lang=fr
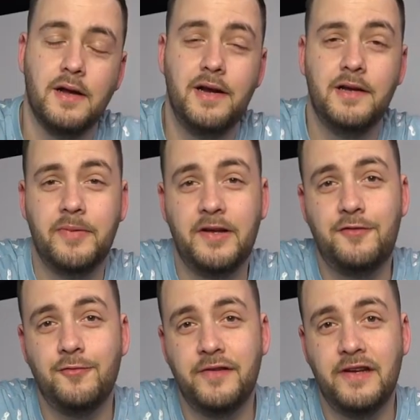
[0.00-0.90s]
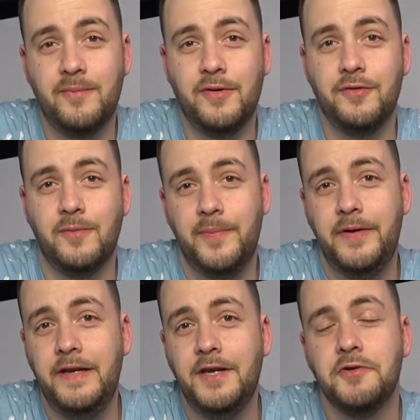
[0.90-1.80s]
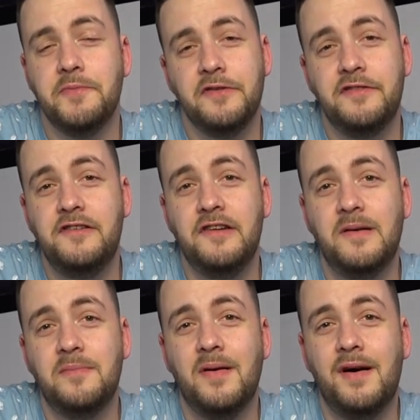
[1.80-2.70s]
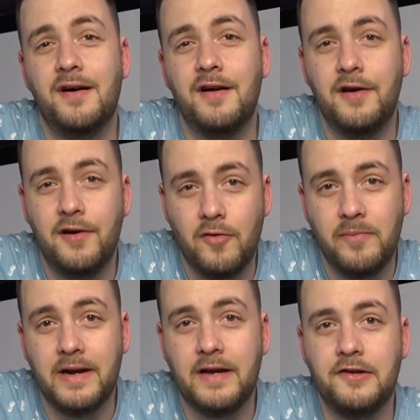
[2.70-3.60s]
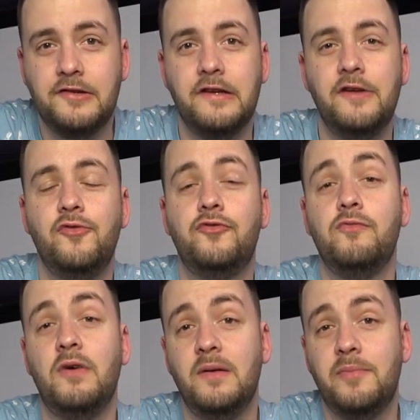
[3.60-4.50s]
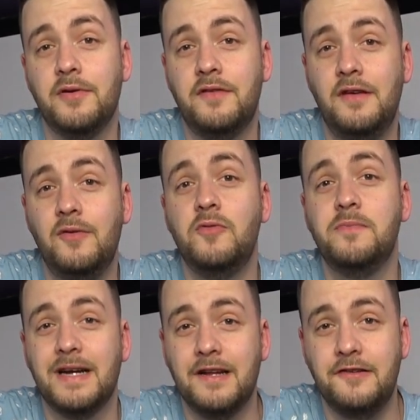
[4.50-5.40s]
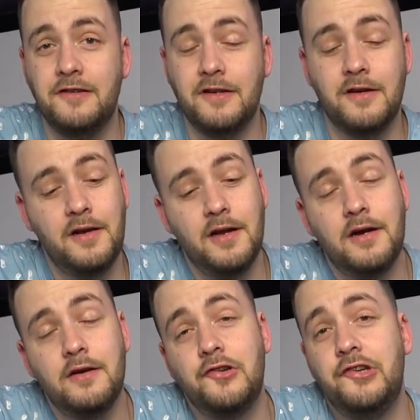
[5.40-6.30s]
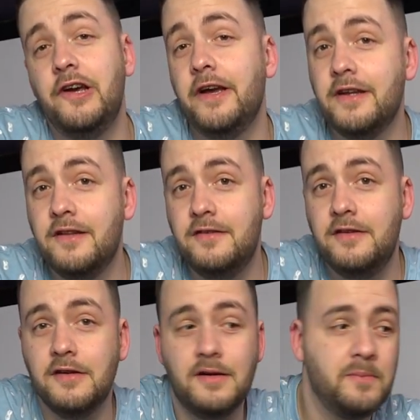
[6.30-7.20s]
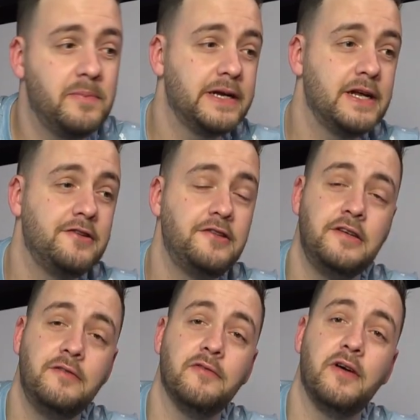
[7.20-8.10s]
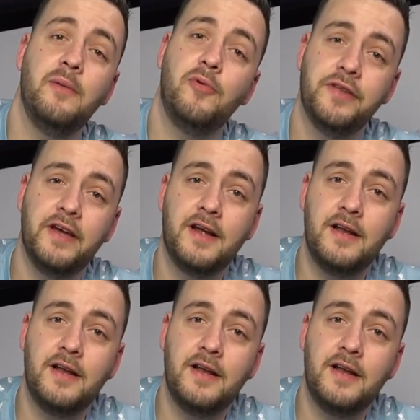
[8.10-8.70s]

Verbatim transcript: L'impression d'un bon ampli commence déjà par l'emballage et le soin apporté au packaging. Et là, j'ai rien à dire, packaging vraiment très